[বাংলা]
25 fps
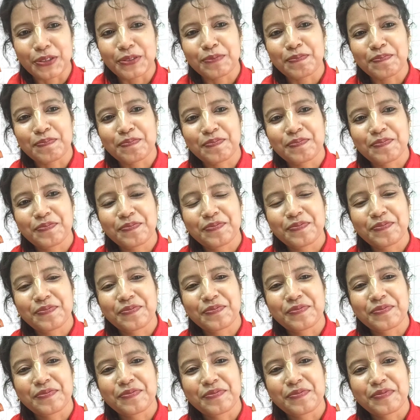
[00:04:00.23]
হন
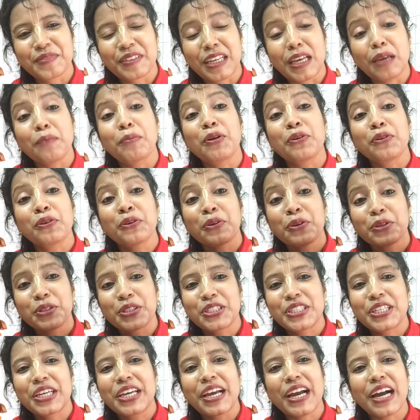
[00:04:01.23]
এবং
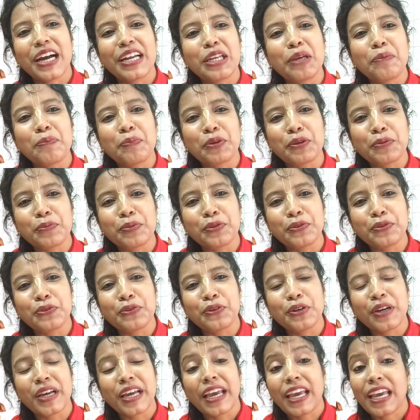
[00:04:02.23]
সেখানে প্রভু
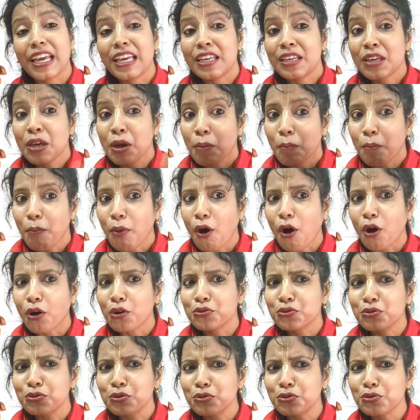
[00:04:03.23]
এই
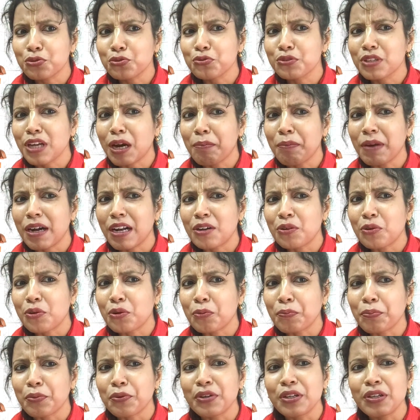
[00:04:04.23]
ভক্ত সুদামার
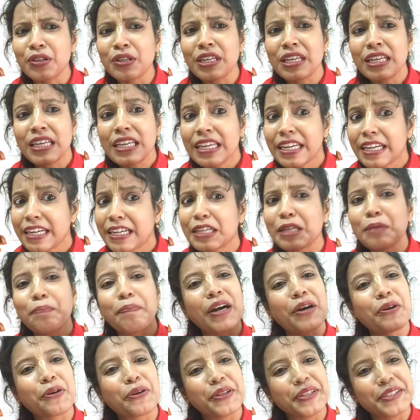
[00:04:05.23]
ওপরে
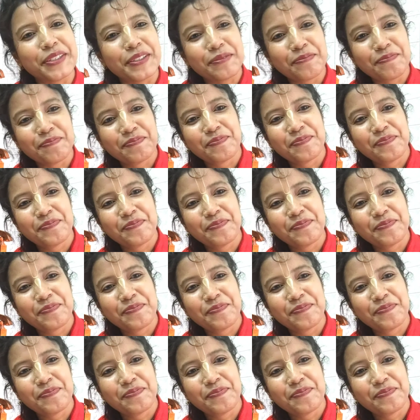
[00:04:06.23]
কৃপা করেন